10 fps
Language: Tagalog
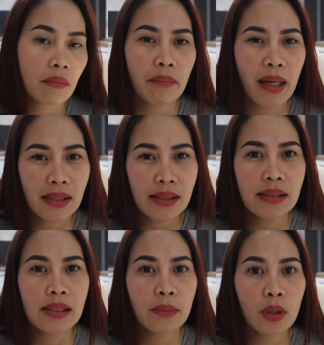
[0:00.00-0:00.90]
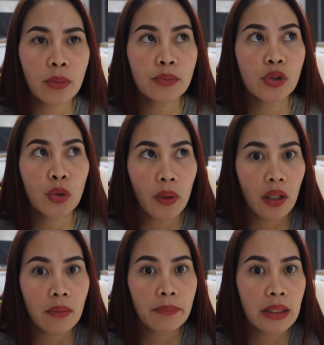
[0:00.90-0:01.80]
maximum
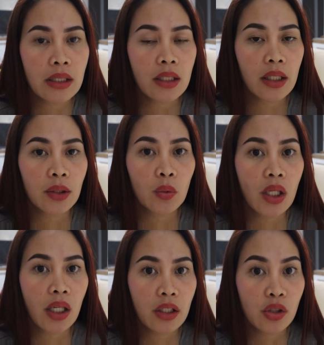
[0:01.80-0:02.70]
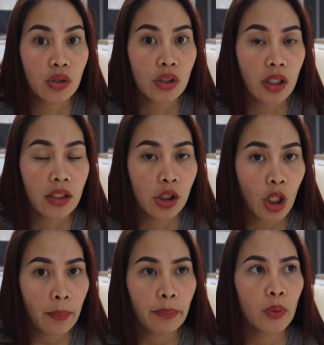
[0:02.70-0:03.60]
12 midnight. Wala na dyan siya
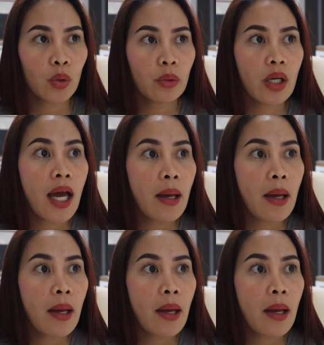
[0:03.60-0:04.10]
shop, no?